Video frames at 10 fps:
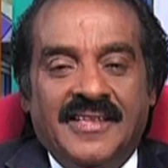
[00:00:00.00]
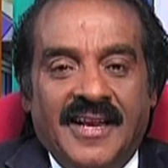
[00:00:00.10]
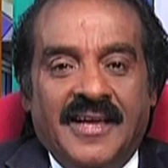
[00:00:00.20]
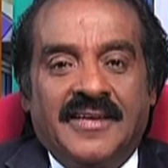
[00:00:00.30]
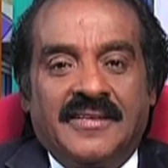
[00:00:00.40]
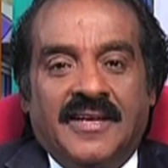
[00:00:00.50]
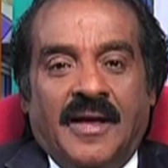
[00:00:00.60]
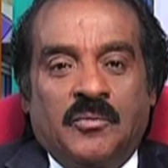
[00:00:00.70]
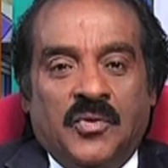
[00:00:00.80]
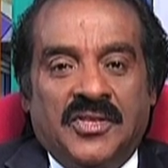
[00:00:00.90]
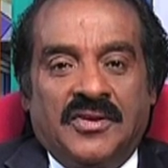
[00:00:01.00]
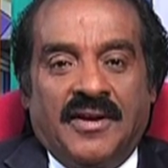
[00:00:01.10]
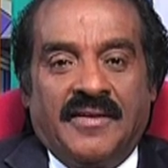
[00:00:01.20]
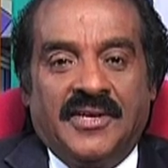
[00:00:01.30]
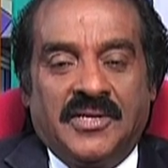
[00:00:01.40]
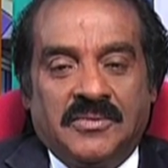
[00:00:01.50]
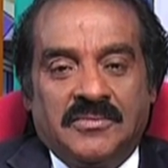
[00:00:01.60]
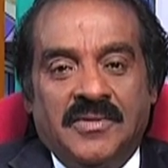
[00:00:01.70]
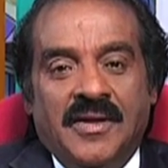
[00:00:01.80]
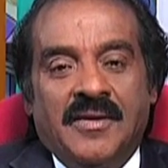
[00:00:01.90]
இதிலே இருந்து நாம் புரிந்து கொள்ள
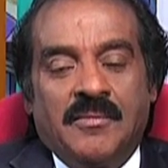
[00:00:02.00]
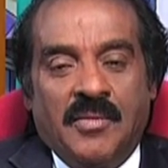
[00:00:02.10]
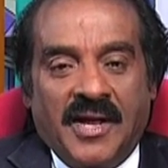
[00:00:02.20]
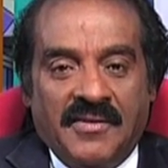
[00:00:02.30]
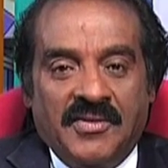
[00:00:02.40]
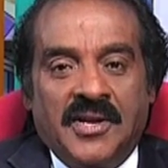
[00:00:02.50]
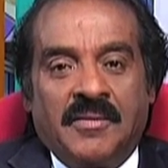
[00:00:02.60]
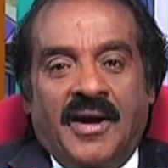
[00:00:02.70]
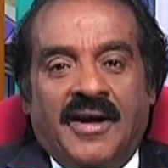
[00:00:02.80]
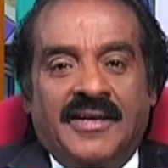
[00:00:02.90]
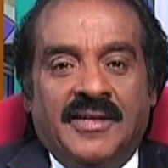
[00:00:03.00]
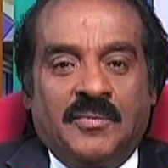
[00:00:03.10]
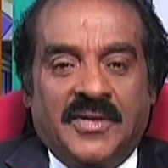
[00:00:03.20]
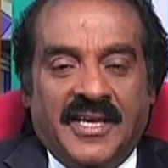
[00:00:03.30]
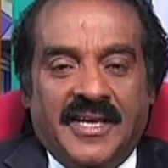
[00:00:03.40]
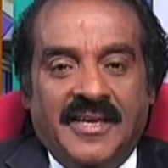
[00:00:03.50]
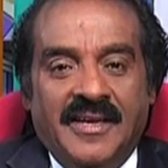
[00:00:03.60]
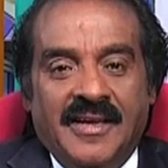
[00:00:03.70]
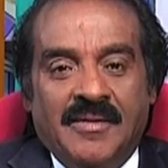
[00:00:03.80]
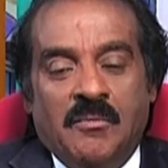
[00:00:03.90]
வேண்டும் பலவீனமாக இருப்பதை
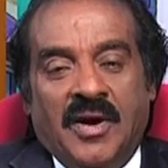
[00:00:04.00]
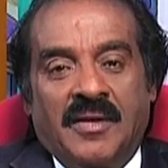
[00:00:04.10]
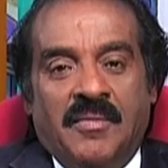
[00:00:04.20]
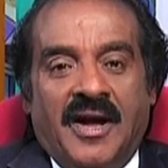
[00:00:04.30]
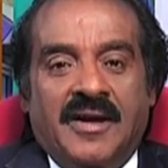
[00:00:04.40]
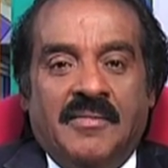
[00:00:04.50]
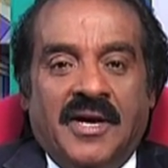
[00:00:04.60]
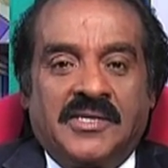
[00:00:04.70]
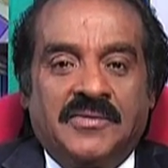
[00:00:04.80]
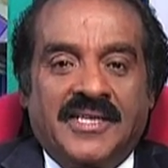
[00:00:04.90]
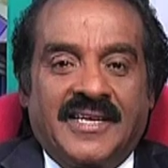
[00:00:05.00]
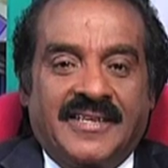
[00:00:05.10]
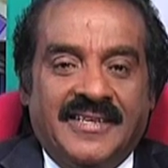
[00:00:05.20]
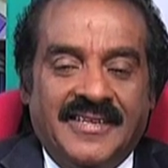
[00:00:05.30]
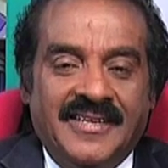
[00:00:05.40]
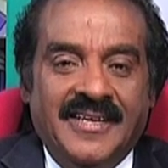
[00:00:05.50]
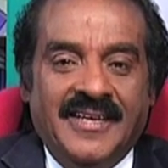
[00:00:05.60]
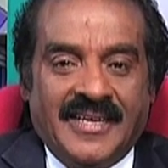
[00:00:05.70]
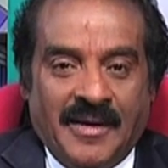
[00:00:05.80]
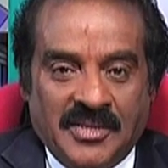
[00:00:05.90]
பலமாக மாற்றுவதற்கு
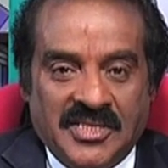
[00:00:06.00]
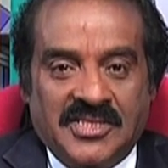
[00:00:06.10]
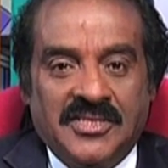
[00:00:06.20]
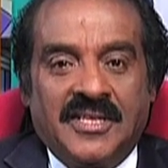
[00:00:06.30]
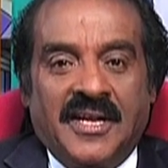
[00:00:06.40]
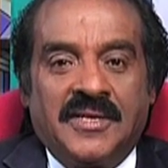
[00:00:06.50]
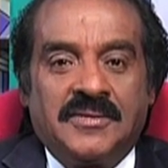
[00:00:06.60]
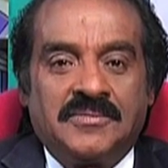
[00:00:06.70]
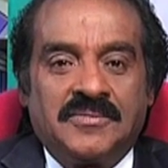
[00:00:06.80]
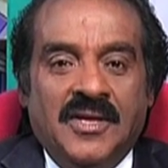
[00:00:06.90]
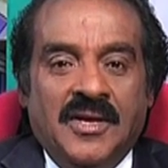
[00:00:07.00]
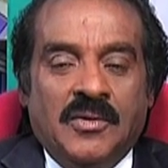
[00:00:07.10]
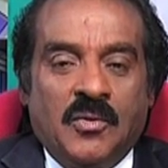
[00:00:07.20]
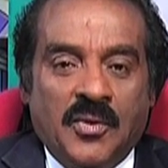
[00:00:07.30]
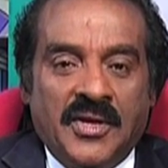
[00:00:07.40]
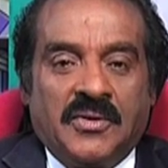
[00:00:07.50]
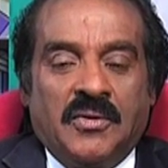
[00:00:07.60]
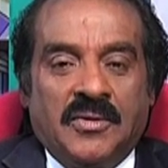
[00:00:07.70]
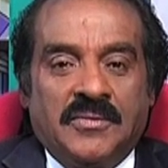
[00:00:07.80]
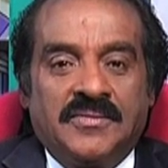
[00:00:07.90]
நமது சிந்தனையும்
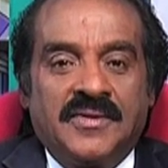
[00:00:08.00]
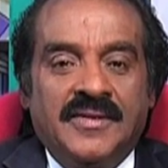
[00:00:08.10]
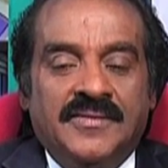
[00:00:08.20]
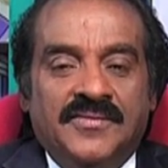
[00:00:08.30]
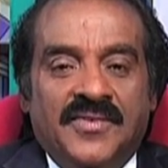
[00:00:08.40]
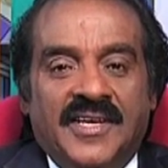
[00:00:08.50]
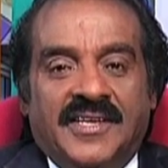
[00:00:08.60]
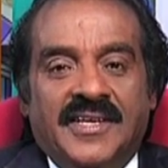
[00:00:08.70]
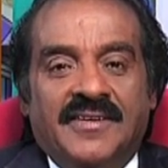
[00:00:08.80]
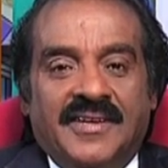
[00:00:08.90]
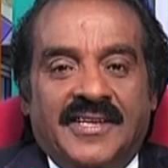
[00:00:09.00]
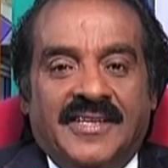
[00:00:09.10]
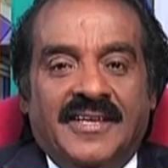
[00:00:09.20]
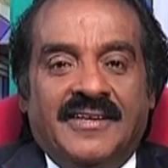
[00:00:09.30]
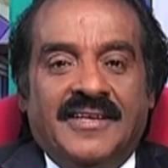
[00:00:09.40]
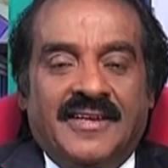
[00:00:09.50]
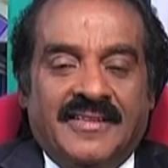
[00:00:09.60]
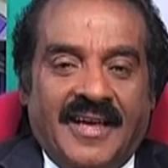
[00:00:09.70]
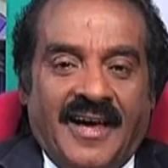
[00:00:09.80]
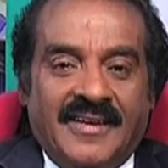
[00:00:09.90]
குறிக்கோளும் வெற்றி வெற்றி என்று
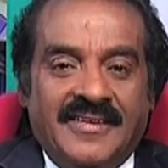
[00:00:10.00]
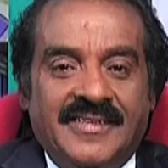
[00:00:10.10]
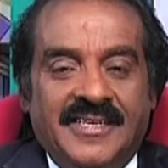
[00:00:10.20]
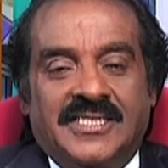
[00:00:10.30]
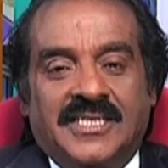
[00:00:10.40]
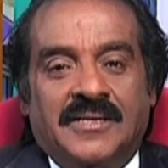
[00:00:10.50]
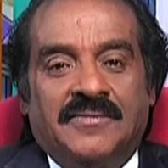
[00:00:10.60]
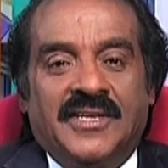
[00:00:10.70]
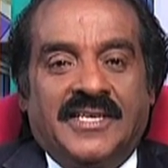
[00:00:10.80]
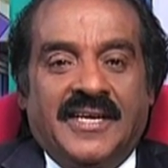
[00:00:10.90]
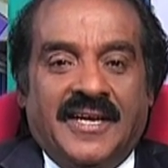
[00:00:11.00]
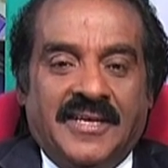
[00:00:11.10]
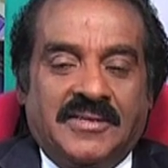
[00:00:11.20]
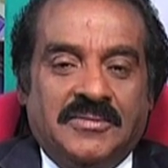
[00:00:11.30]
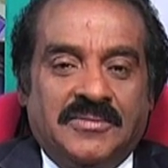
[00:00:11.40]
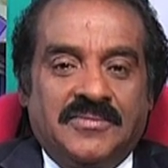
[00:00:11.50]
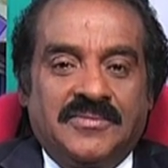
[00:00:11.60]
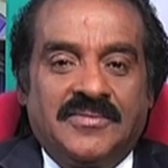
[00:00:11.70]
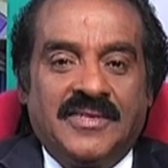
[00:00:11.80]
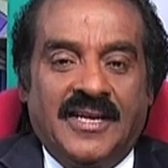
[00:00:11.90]
இருந்தால் நிச்சயம் வெற்றி கிடைக்கும்
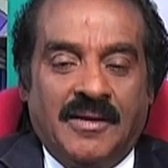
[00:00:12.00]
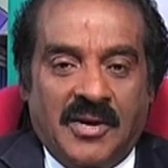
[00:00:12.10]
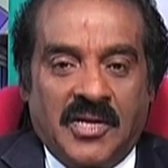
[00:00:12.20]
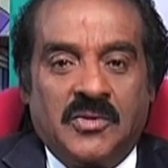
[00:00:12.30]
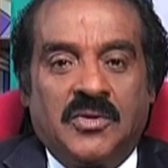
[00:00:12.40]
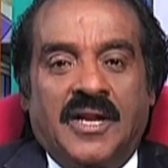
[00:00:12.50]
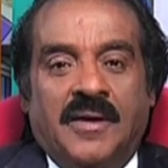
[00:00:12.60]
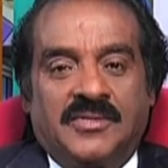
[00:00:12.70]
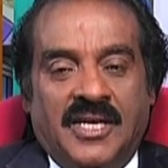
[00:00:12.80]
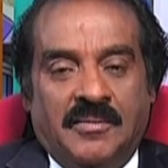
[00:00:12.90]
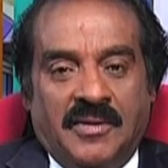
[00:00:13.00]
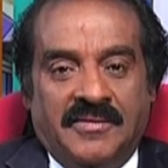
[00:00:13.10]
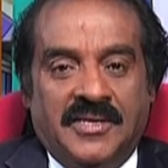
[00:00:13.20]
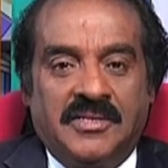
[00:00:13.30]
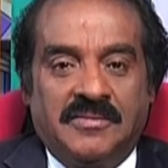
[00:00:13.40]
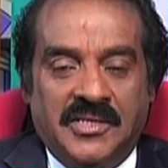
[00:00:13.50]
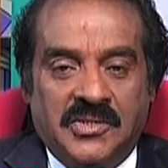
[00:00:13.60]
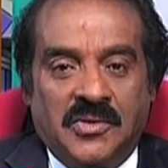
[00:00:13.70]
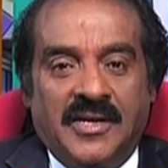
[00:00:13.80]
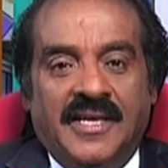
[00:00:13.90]
என்ற மனதோடு நாம் செயல்பட வேண்டும்
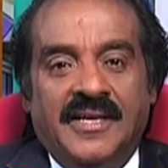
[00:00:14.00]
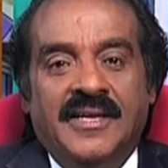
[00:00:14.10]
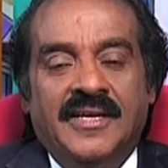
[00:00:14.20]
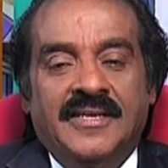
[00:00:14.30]
என்று சொல்லி